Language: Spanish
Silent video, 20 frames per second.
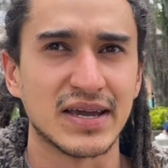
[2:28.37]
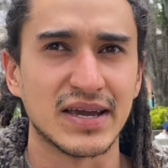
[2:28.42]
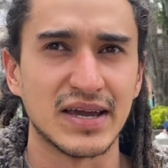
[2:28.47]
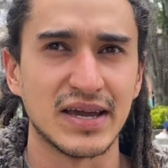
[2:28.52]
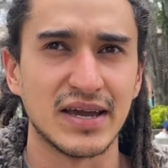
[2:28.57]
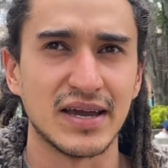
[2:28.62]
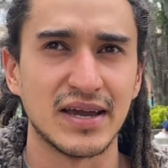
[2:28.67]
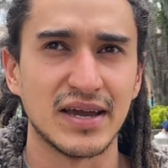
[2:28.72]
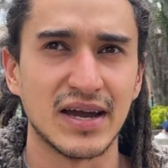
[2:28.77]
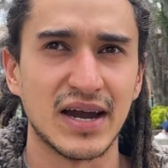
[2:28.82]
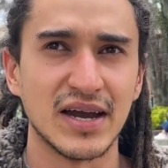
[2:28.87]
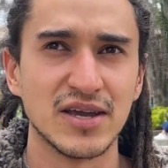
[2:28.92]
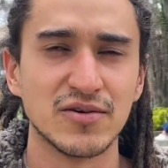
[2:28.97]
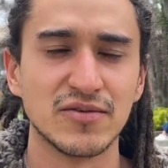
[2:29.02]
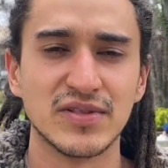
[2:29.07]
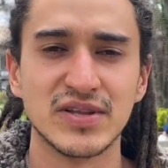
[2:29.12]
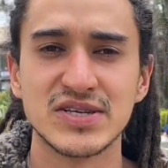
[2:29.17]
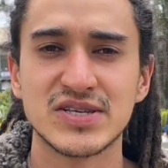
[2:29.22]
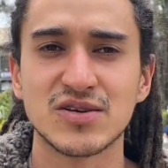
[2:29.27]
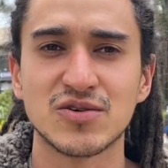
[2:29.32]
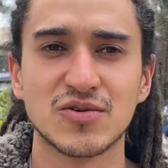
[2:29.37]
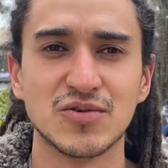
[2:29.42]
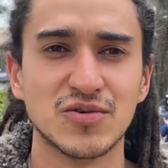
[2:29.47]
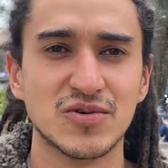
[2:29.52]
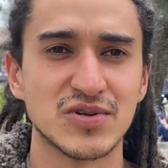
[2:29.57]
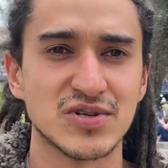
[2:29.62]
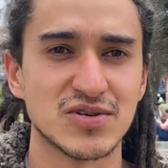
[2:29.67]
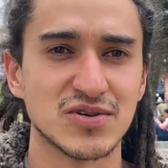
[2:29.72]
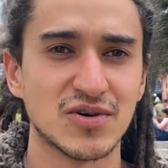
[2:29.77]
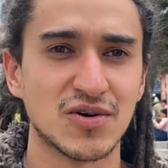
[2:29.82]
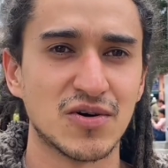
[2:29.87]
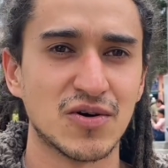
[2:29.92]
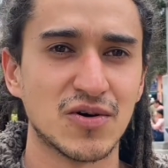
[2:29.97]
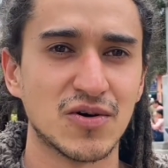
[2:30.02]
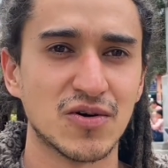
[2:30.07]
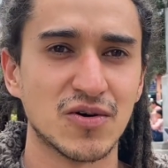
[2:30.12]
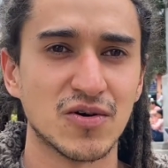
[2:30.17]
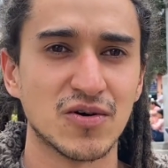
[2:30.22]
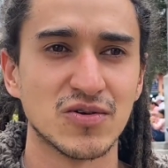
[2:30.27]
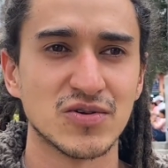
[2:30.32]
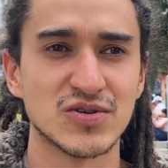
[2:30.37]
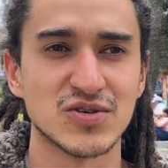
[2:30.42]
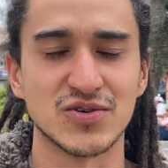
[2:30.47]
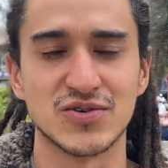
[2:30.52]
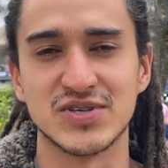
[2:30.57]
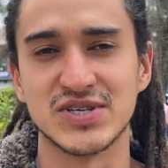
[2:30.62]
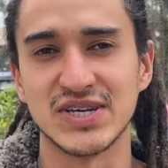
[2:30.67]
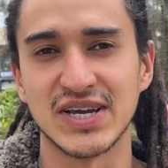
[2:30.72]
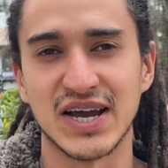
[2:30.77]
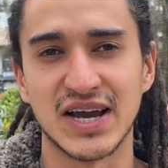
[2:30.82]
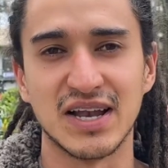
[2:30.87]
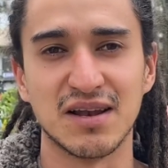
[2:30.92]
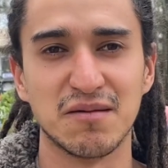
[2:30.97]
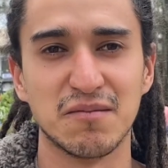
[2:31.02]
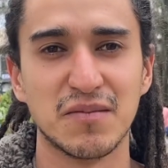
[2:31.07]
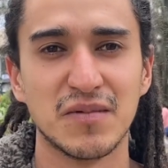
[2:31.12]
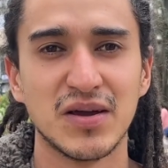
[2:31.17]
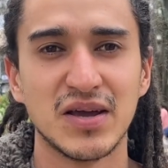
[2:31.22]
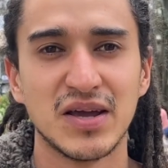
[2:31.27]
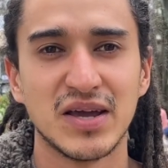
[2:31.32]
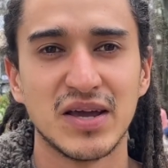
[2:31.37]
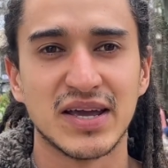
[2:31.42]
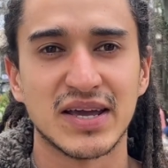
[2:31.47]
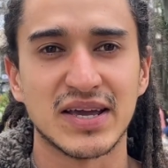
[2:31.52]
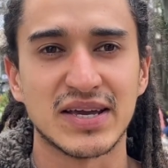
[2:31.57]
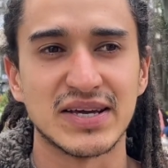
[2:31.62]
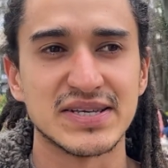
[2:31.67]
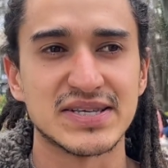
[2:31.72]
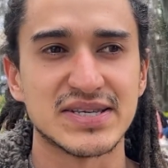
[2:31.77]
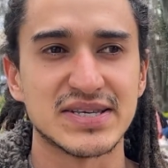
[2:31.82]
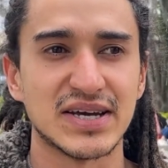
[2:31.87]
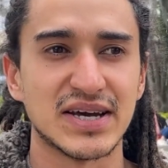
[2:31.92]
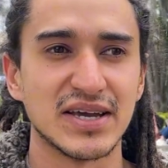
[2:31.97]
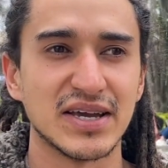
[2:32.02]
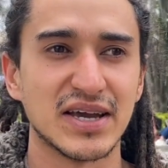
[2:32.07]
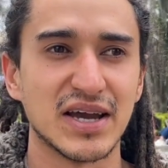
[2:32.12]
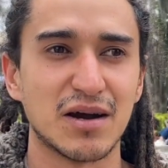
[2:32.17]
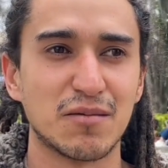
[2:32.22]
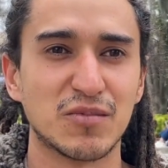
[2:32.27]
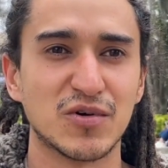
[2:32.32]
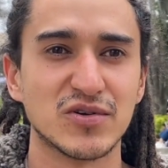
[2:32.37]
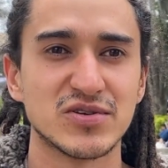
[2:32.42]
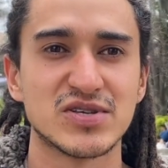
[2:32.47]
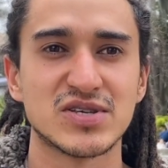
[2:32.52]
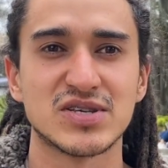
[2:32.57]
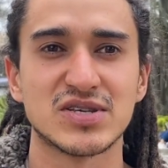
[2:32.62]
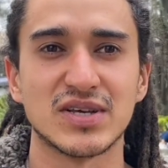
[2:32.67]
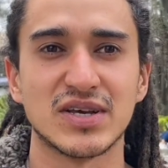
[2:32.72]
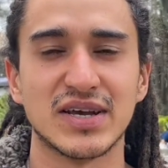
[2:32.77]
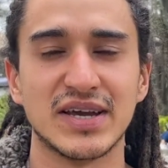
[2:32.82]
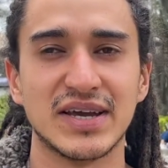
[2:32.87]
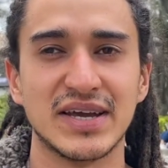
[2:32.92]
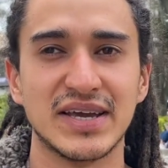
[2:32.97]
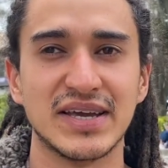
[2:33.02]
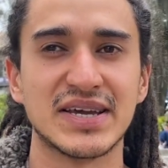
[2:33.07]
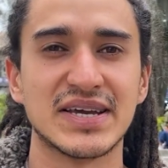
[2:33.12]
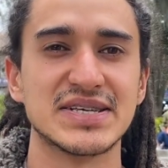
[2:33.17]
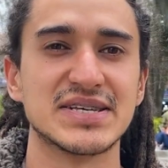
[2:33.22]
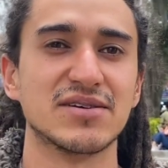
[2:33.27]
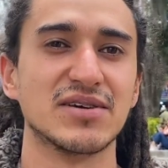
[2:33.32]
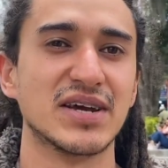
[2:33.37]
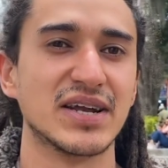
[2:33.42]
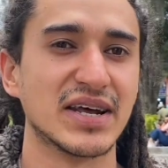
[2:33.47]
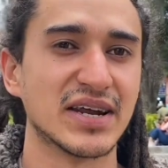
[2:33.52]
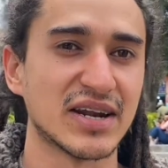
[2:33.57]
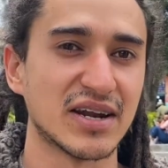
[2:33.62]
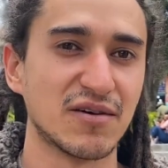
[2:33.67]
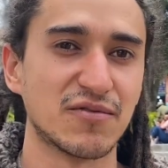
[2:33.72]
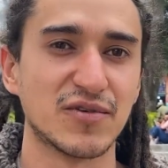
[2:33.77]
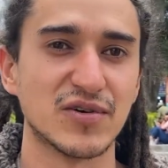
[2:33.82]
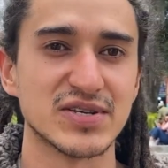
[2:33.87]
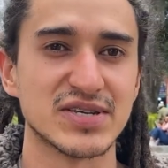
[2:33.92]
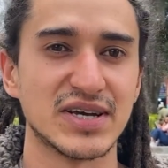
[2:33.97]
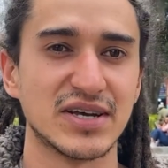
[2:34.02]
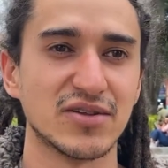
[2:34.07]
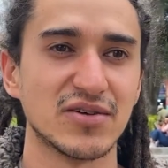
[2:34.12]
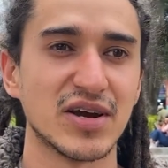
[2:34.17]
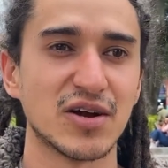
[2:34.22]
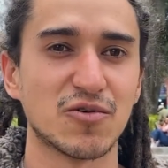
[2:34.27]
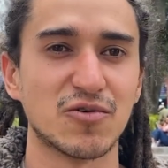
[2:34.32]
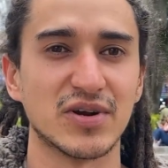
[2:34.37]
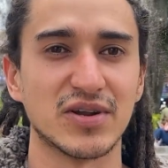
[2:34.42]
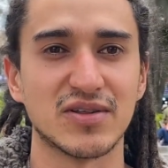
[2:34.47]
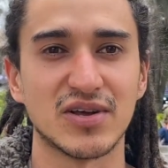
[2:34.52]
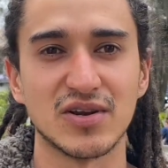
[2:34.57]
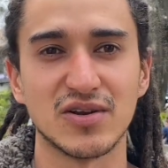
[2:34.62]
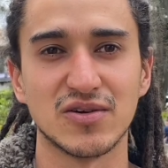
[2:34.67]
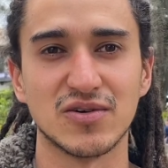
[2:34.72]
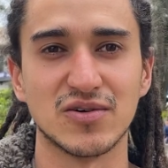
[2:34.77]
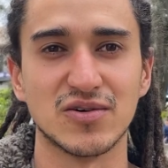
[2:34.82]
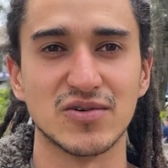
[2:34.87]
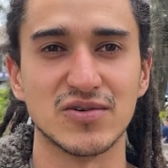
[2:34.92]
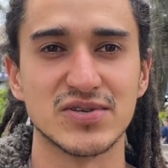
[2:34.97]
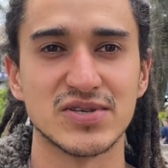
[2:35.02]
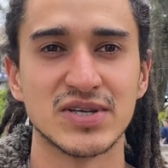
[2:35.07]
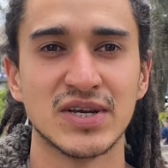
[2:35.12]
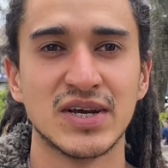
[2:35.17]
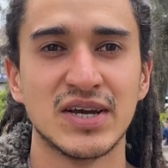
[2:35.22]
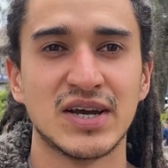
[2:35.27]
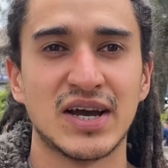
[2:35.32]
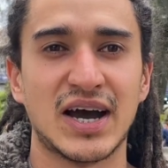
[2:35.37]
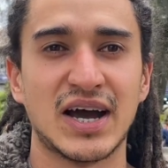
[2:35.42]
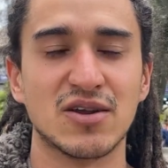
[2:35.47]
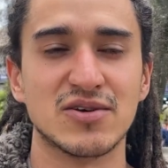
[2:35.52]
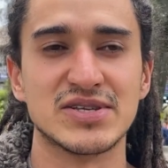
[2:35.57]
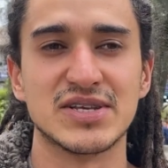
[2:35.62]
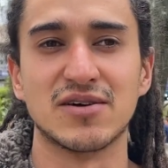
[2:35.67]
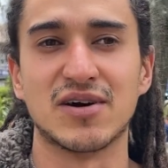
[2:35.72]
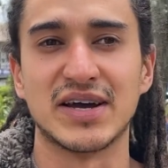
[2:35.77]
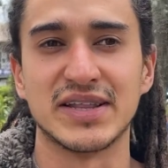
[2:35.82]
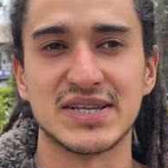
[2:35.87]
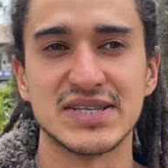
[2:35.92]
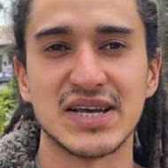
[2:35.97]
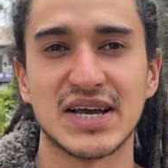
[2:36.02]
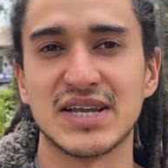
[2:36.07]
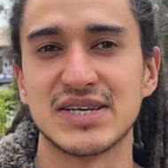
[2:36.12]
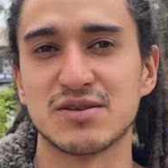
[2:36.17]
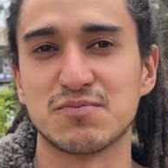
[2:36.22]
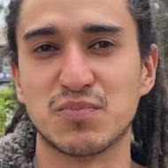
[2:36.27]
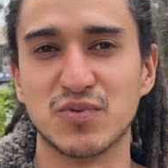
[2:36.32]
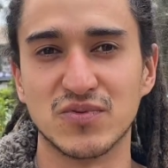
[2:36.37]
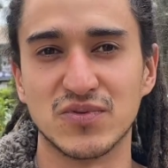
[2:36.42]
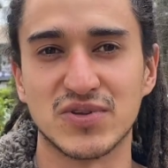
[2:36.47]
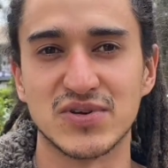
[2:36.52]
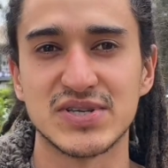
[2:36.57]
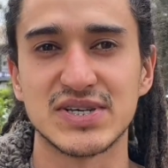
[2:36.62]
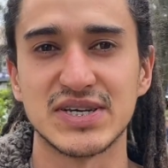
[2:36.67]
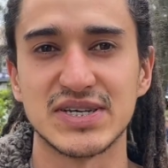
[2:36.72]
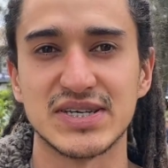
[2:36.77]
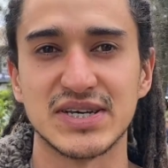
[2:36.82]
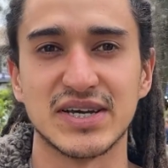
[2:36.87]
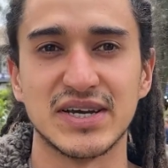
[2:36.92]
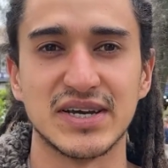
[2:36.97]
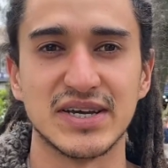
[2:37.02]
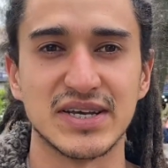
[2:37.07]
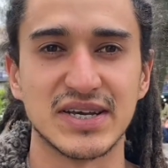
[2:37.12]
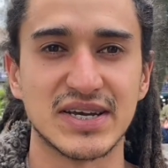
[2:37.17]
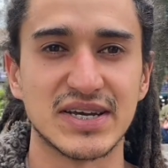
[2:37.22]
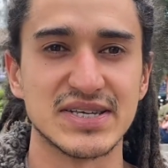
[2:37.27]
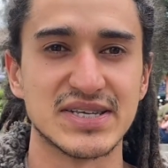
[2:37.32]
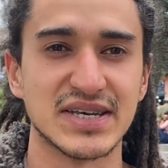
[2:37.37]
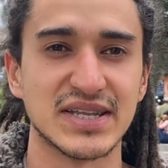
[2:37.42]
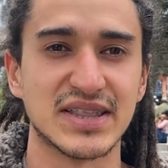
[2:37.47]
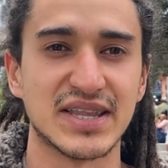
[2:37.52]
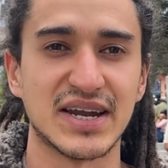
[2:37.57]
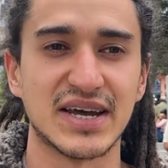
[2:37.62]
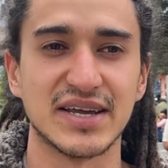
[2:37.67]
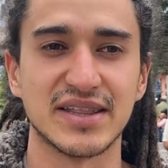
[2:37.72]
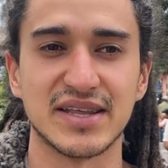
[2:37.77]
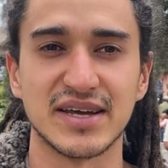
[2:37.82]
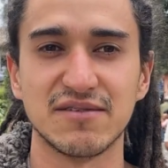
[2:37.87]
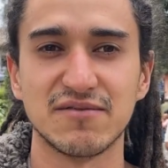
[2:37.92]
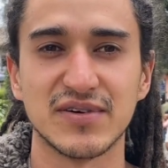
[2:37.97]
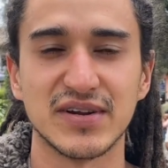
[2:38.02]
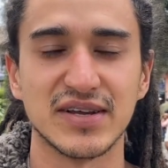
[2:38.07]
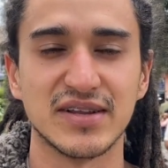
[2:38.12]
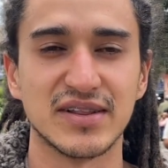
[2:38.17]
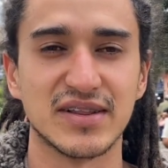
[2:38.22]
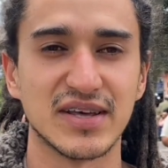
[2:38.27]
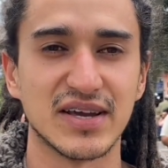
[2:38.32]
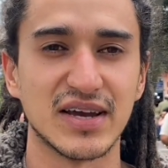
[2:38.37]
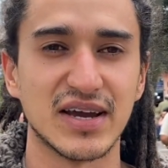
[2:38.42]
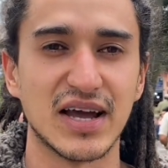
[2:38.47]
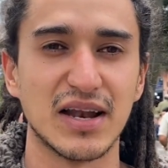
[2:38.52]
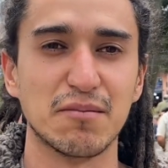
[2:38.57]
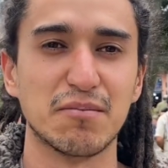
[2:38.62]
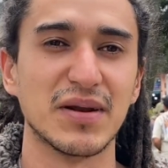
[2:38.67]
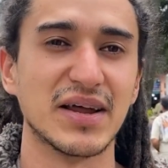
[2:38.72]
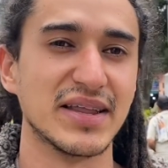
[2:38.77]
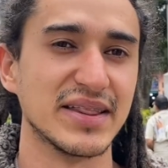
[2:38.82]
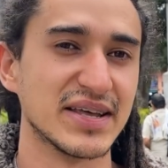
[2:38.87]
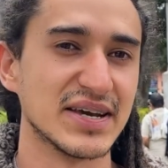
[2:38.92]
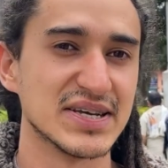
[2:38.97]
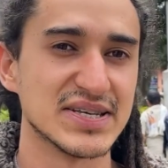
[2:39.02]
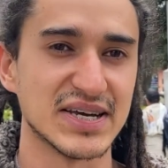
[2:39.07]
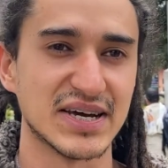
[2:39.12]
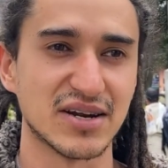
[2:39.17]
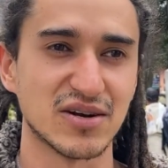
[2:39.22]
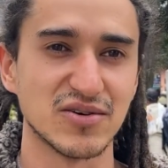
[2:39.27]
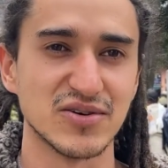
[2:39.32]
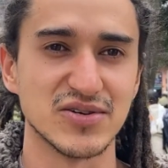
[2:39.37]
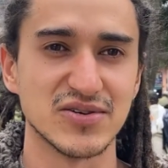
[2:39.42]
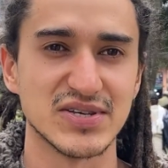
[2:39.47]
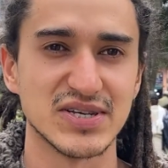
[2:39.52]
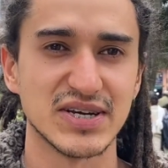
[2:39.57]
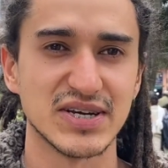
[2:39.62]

que hay un discurso social que está, digamos, eh, y que se viene reforzando de acuerdo a los, a los debates y a los puntos que se, que se tratan frente al plan de desarrollo,